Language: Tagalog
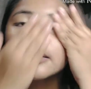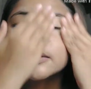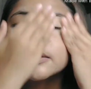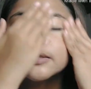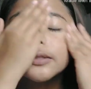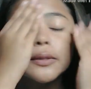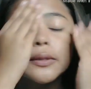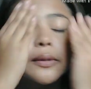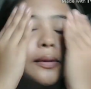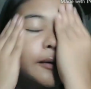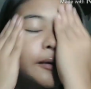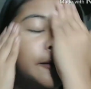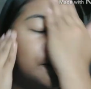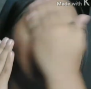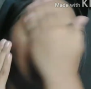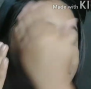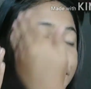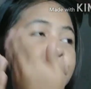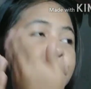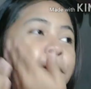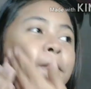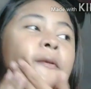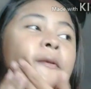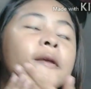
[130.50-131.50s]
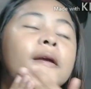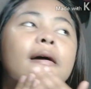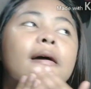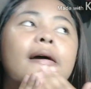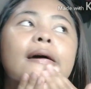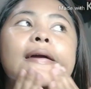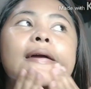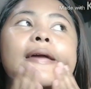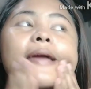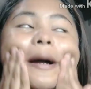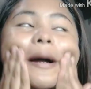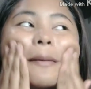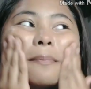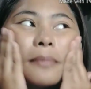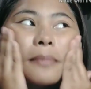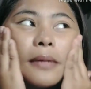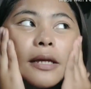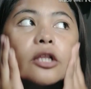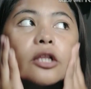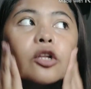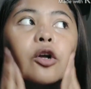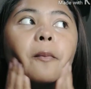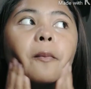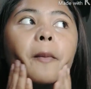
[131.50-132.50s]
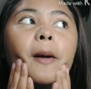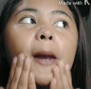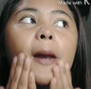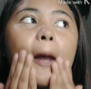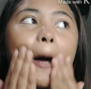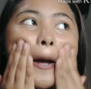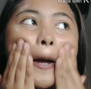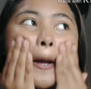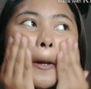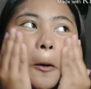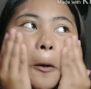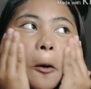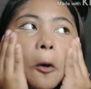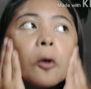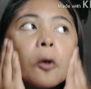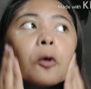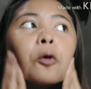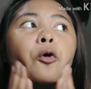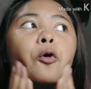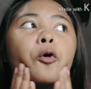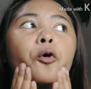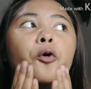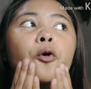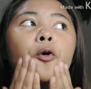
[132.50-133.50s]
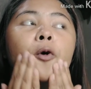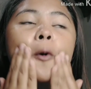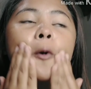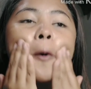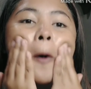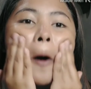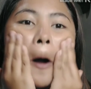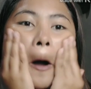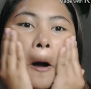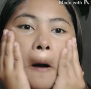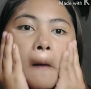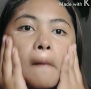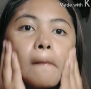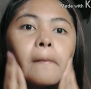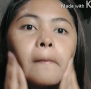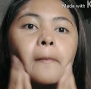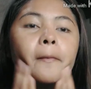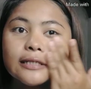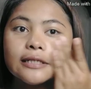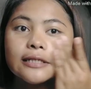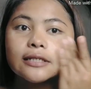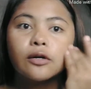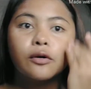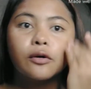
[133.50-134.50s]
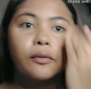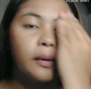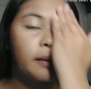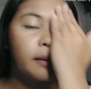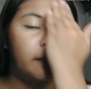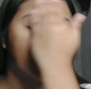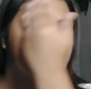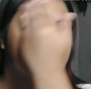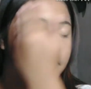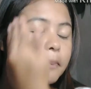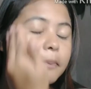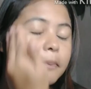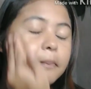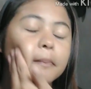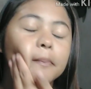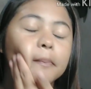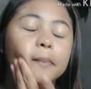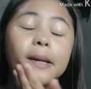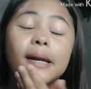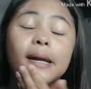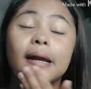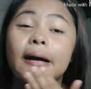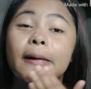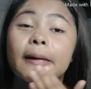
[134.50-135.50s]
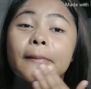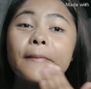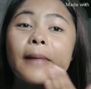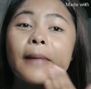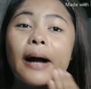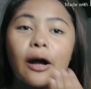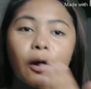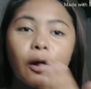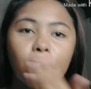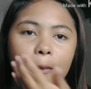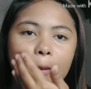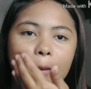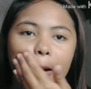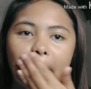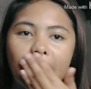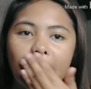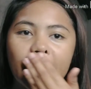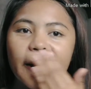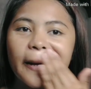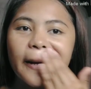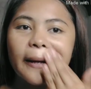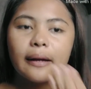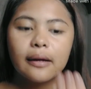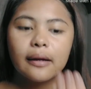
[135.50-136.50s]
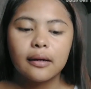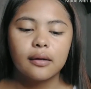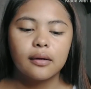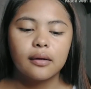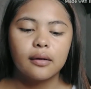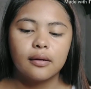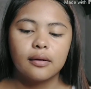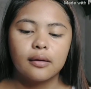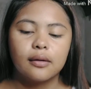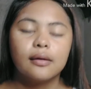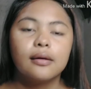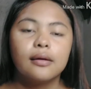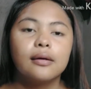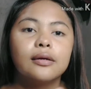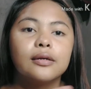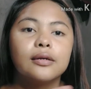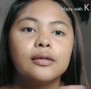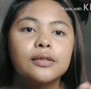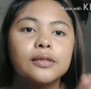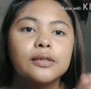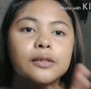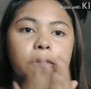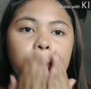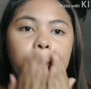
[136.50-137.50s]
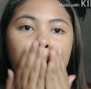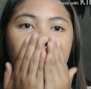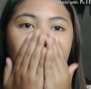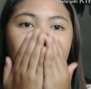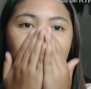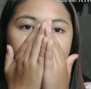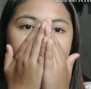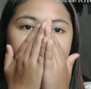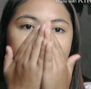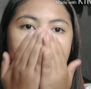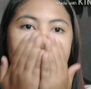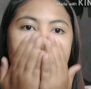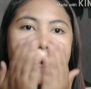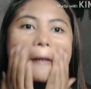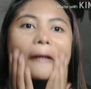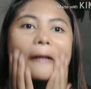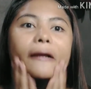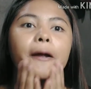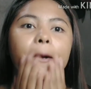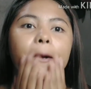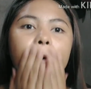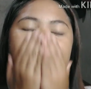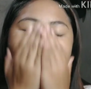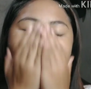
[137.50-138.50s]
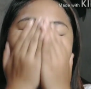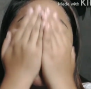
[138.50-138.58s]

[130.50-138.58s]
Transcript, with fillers: So, i-update ko pala kayo kung, um, kung may pinagbago ba. So, yan.